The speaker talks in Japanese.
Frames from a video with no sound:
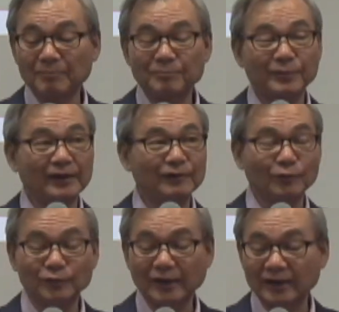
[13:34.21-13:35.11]
ラッパの
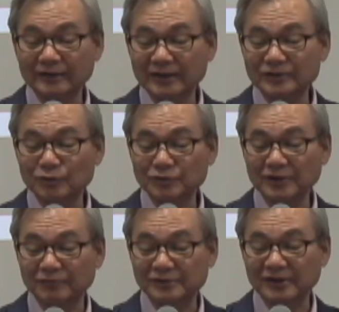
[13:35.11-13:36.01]
ような形を
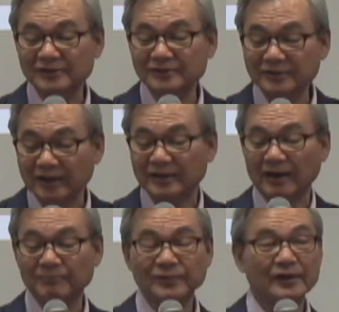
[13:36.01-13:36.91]
した口がついていた